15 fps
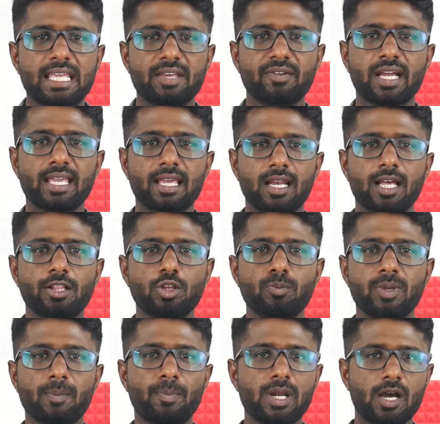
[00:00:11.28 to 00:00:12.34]
இவங்க
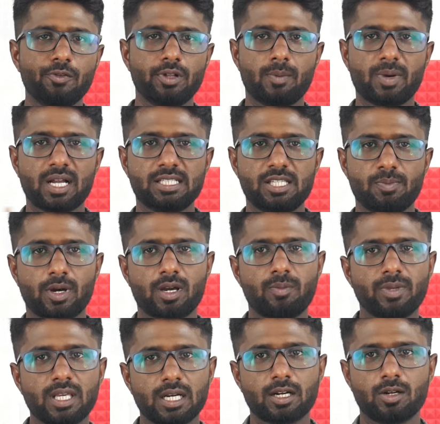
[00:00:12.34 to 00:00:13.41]
எல்லாத்தையும் எப்படியாவது நம்ம கட்சி
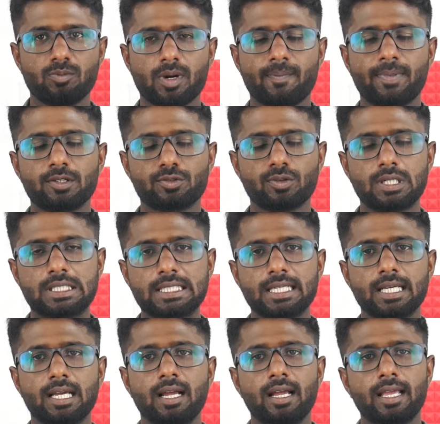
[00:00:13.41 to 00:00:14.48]
பக்கம் ஈர்க்கணும் அப்படின்னு சொல்லிட்டு
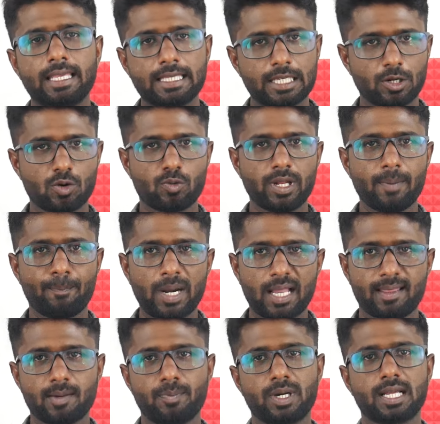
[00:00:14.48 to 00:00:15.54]
இங்கே இருக்கக்கூடிய
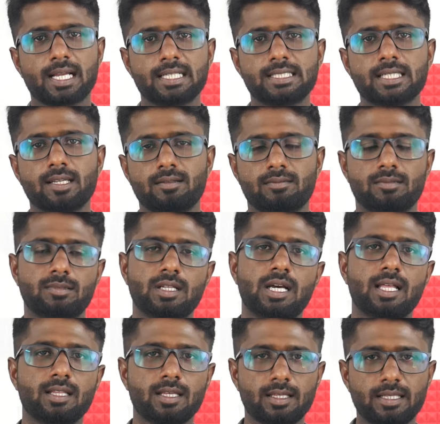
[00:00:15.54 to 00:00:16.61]
பலதரப்பட்ட கட்சிகள்
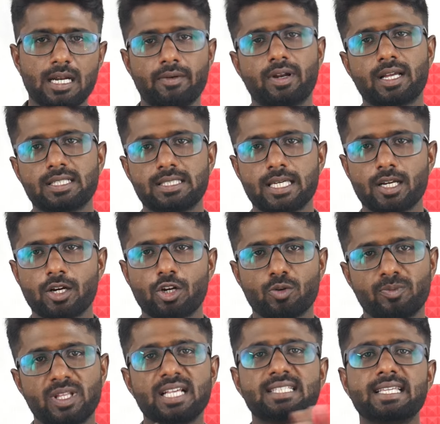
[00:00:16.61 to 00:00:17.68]
அது திராவிட கட்சியாக
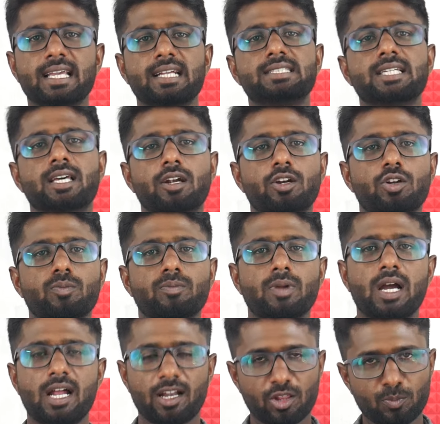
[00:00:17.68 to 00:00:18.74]
இருக்கட்டும் தேசிய கட்சியாக இருக்கட்டும்
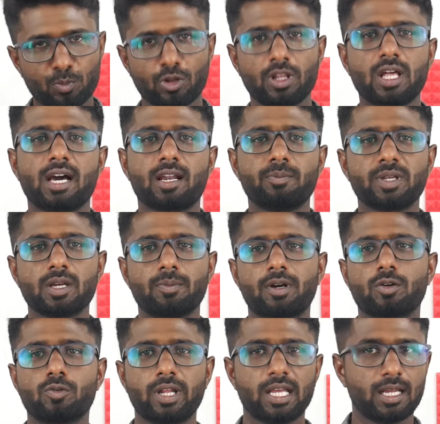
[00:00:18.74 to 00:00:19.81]
அல்லது புதிதாக
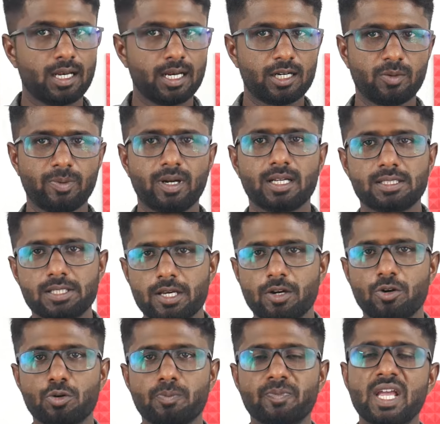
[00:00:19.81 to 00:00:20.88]
ஆரம்பிக்கப்பட்டக்கூடிய நெற்றுப்பேடு கட்சியாக
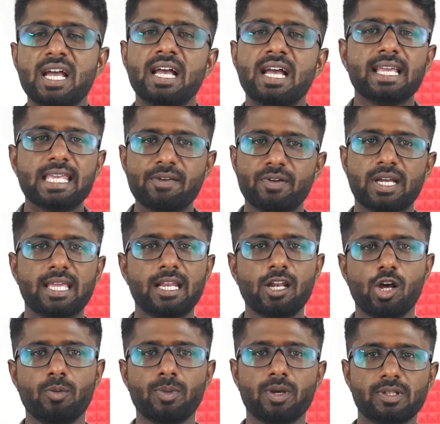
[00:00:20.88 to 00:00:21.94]
இருக்கட்டும் இவங்க
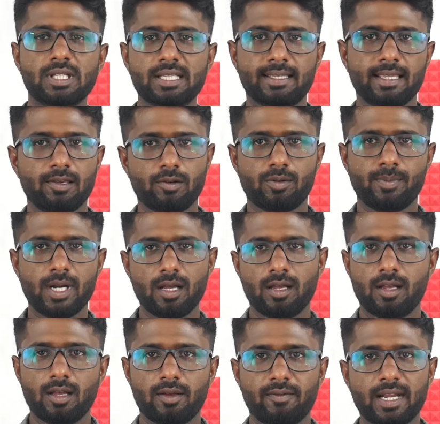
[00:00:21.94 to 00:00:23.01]
எல்லோருமே வந்து தீவிரமாக
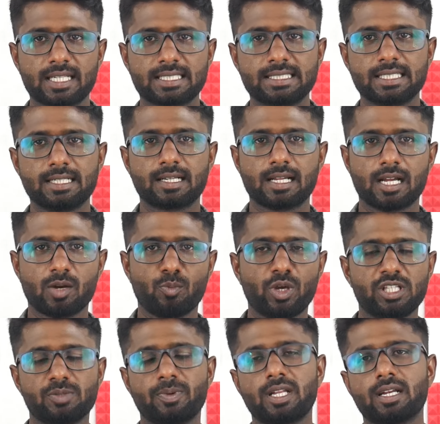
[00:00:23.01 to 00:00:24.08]
வேலை செஞ்சுக்கிட்டு இருக்காங்க
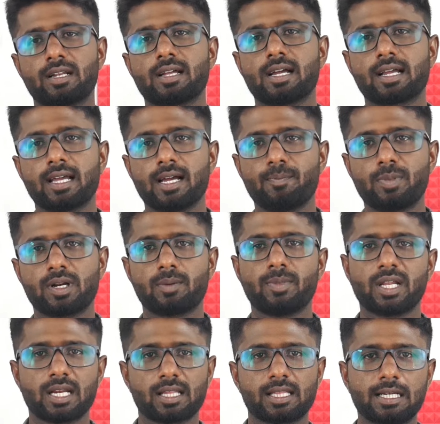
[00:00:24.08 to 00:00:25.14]
முயற்சி பண்ணிக்கிட்டு இருக்காங்க அப்படின்ற
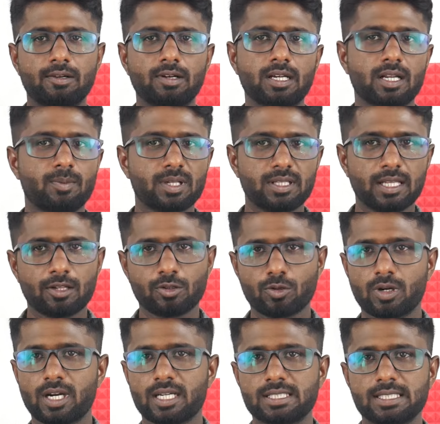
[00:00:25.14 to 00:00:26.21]
மாதிரியான தகவல் நம்மளுக்கு
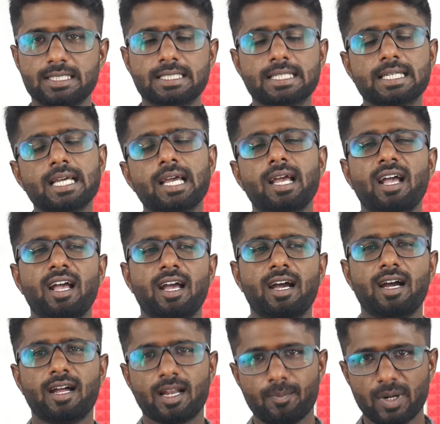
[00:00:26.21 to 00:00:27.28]
தினந்தோறும் கிடச்சிக்கிட்டு
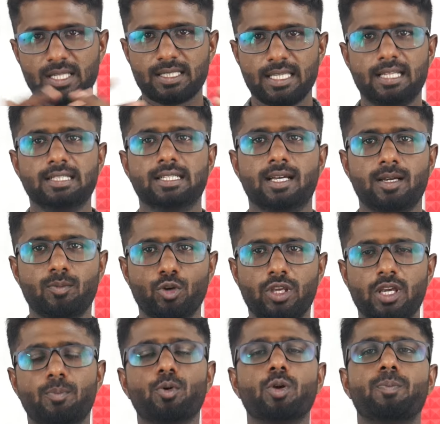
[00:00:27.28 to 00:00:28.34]
இருக்குது நம்மளுக்கு தெரிந்த
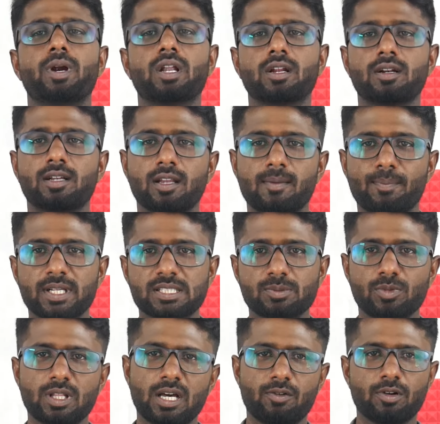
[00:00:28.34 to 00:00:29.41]
முக்கிய பொறுப்பாளர்கள்லாம்
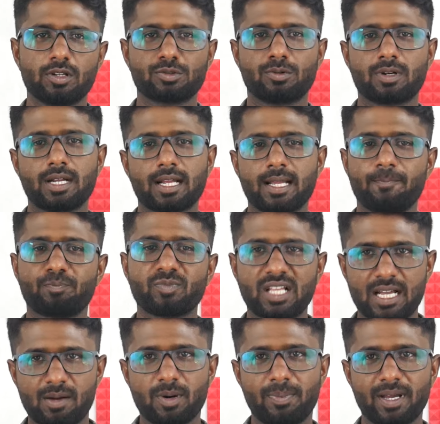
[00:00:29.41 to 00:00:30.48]
பேசும்போது அவங்களும் சொல்கிறாங்க
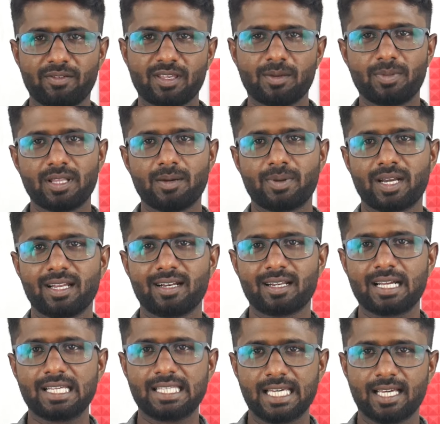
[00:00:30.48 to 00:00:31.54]
ஆமாப்பா இவங்க இப்படி தான் பண்ணிக்கிட்டு
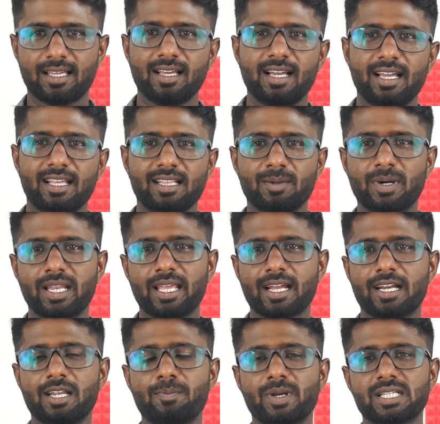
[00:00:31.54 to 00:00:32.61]
இருக்காங்க இந்த மாதிரி
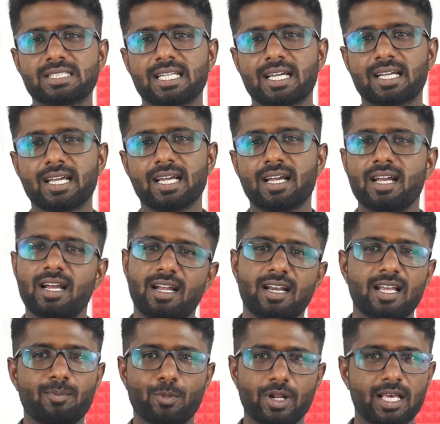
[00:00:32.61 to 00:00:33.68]
என்கிட்ட பேசினாங்க
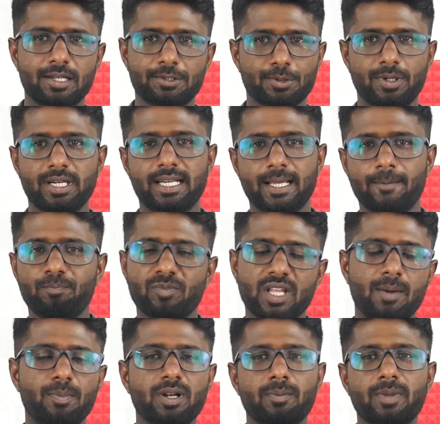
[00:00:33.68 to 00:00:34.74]
நான் முடியாதுன்னு சொல்லிட்டேன்
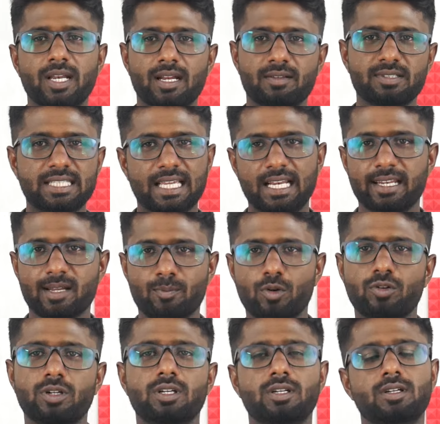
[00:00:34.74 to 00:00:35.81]
அப்படின்ற மாதிரியான விஷயங்களை
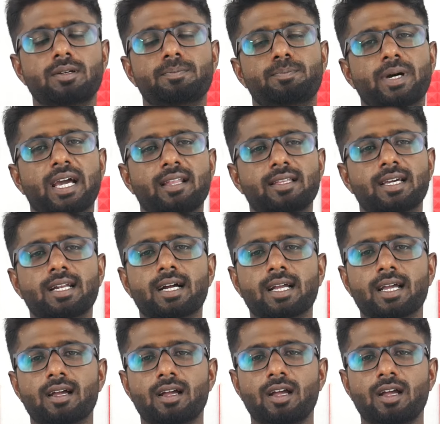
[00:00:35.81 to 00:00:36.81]
நம்மோடு பகிர்ந்துக்கிறாங்க